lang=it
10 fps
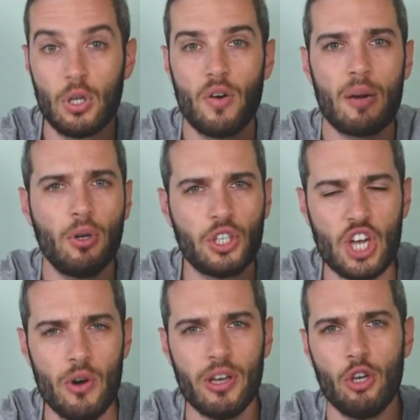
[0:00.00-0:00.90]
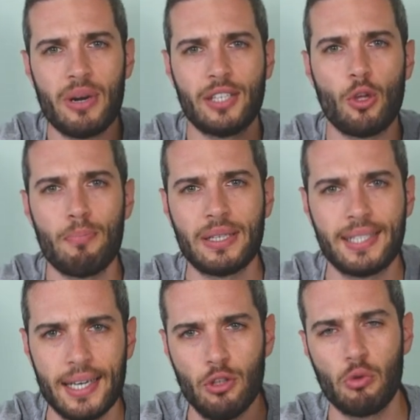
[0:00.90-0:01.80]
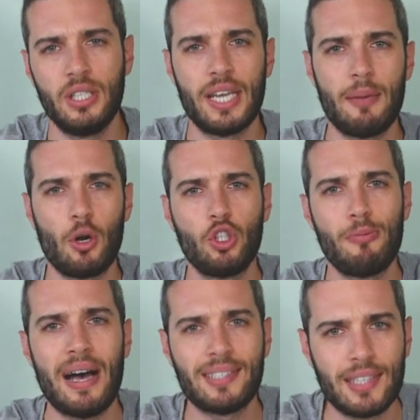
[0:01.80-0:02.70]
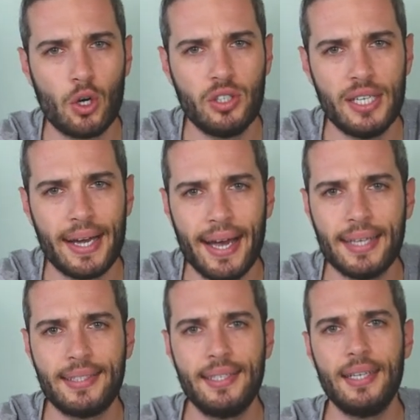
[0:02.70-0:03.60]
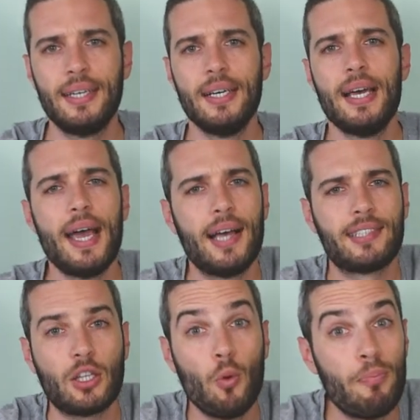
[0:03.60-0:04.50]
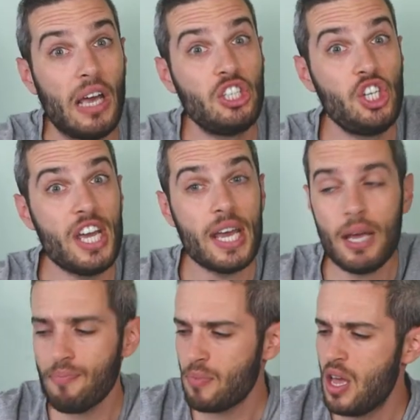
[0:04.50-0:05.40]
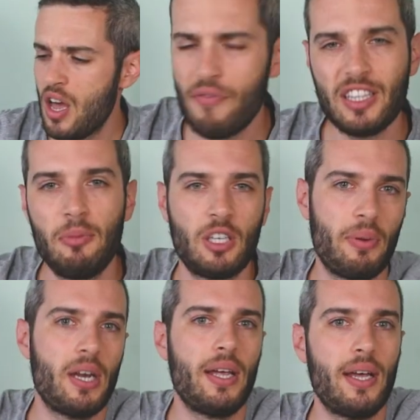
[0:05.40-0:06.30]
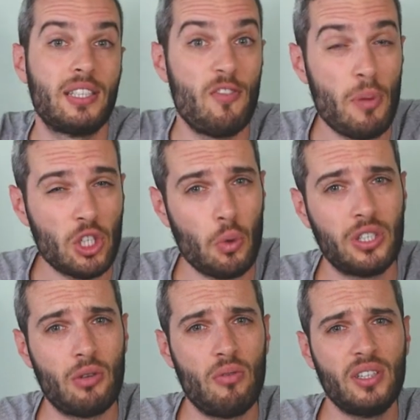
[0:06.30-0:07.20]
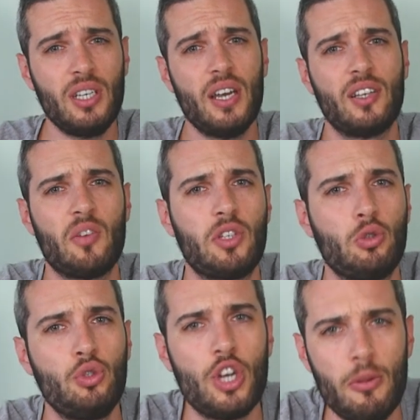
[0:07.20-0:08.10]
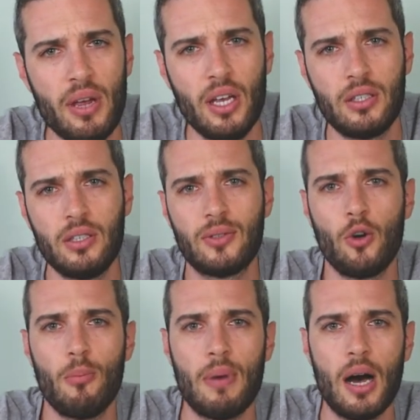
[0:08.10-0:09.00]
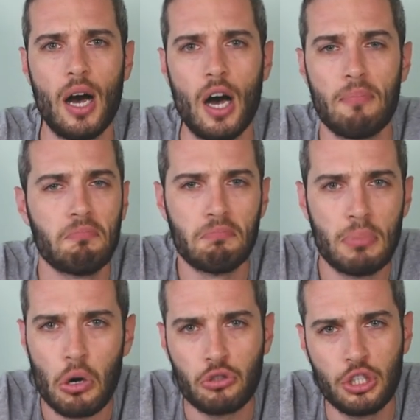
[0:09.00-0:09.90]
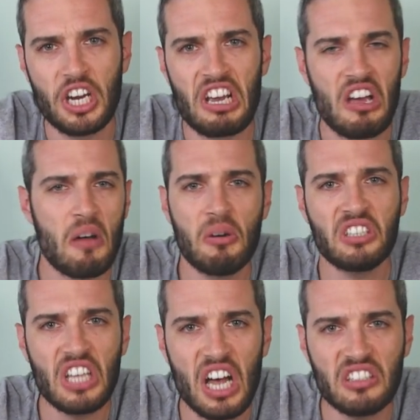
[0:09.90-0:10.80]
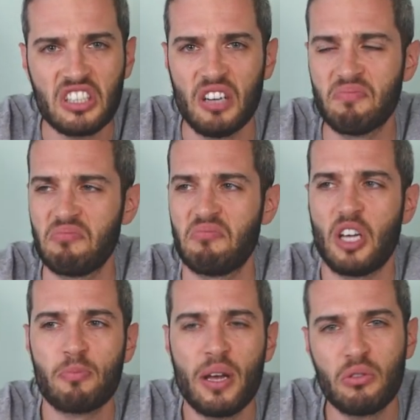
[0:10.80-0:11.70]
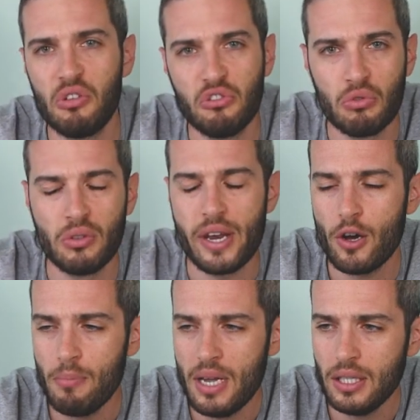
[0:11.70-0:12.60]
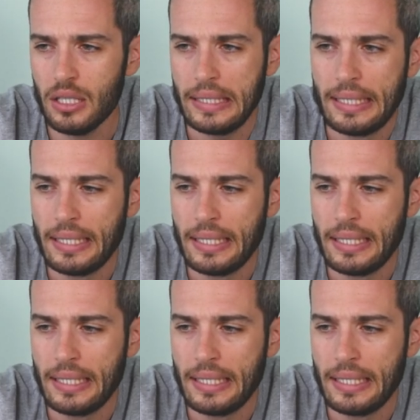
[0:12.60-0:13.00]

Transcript: Devo avere molte cellule anch'io perché sto impazzendo, quindi direi per oggi basta così ragazzi, è stato un piacere. Fatemi sapere se vi piace questa nuova serie, se avete suggerimenti, insomma, per oggi direi che è abbastanza. Aspetto gli insulti nei commenti.